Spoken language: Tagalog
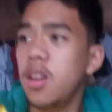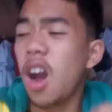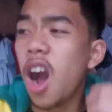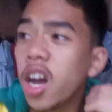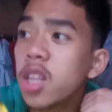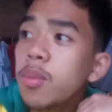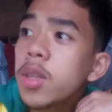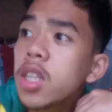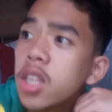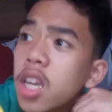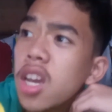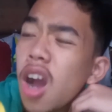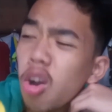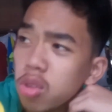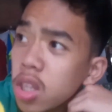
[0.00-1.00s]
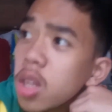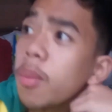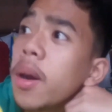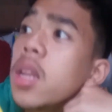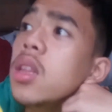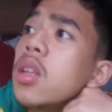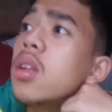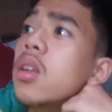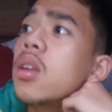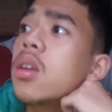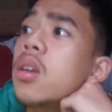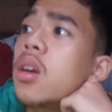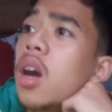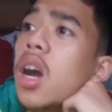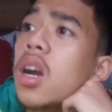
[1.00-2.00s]
Ah, naman, ano inay, ako na naman.
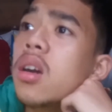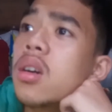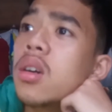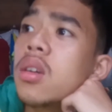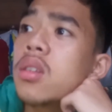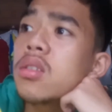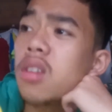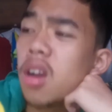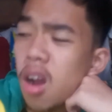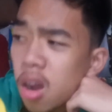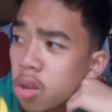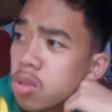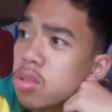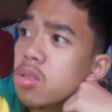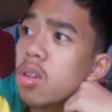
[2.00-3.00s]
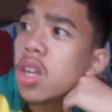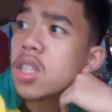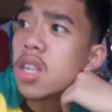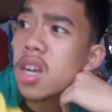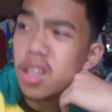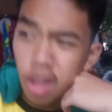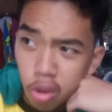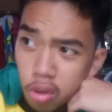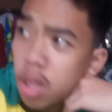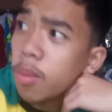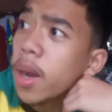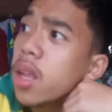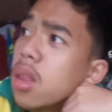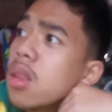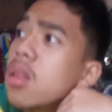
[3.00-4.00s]
Ha? Kakautos nyo lang sa akin, ako na
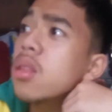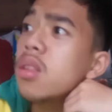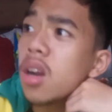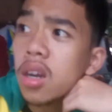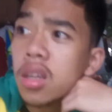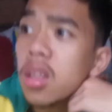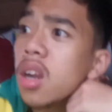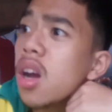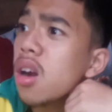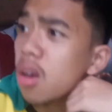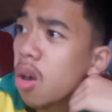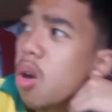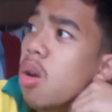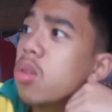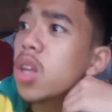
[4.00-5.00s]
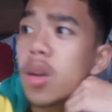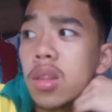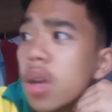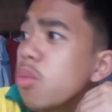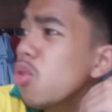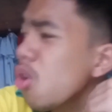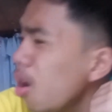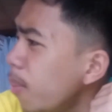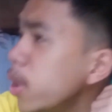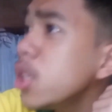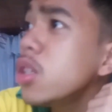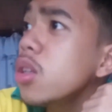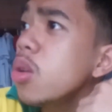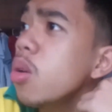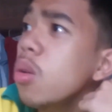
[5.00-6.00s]
naman. Ako na lang ako, daon-daon ko
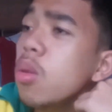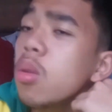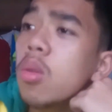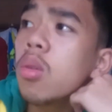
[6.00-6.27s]
kapatid dyan, oh.